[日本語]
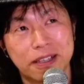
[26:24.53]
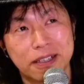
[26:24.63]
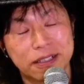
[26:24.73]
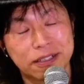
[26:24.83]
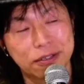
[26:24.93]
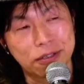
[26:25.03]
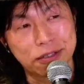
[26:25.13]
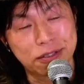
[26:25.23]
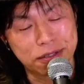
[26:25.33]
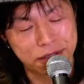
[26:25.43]
そう
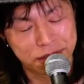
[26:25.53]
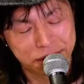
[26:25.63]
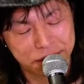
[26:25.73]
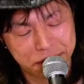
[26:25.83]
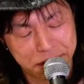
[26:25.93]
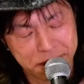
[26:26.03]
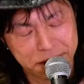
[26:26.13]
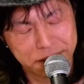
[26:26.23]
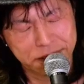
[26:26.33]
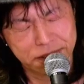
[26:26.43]
いう
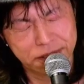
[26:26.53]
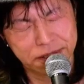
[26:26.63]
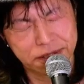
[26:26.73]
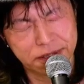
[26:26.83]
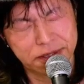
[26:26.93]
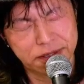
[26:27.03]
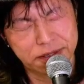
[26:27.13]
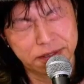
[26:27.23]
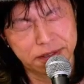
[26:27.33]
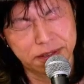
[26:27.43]

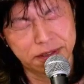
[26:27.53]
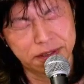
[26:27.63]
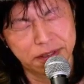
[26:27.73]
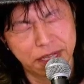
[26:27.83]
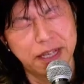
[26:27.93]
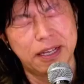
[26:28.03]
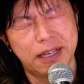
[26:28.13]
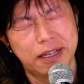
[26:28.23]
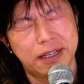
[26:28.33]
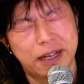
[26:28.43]
うね
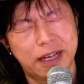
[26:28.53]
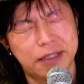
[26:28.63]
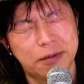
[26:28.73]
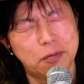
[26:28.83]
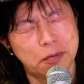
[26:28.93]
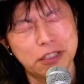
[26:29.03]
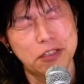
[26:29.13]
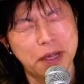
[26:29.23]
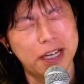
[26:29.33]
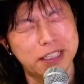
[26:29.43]
ほんまに
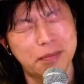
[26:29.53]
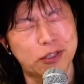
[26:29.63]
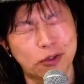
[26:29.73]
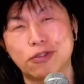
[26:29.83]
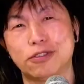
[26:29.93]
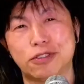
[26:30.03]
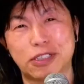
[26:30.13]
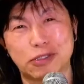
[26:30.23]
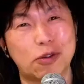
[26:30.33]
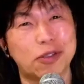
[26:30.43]
夢が朝まで届くって言っ
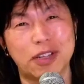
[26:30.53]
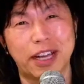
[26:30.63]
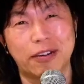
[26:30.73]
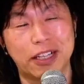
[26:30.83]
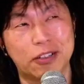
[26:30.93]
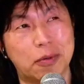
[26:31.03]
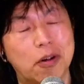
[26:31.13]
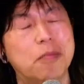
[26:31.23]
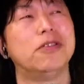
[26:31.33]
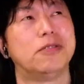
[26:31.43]
たらそのことなんやろなと
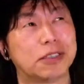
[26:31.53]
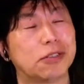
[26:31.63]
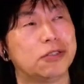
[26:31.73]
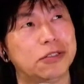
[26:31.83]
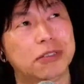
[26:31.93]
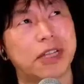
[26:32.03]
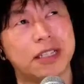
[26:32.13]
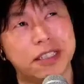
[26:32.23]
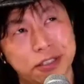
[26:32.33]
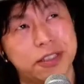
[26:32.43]
も思うわその10
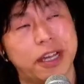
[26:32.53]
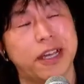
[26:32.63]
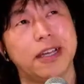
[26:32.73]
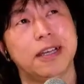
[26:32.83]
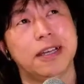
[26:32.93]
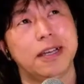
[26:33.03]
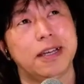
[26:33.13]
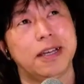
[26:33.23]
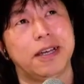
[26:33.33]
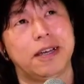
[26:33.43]
代20代
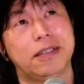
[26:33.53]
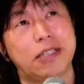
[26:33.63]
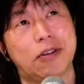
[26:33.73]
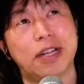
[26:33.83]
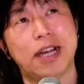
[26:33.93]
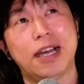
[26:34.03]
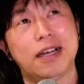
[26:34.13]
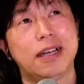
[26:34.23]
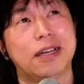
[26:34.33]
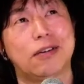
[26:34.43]
でいろん
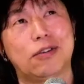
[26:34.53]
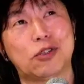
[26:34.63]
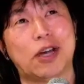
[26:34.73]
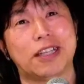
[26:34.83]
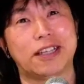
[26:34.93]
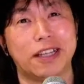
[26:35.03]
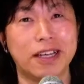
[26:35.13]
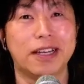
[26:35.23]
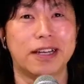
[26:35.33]
なことがあってね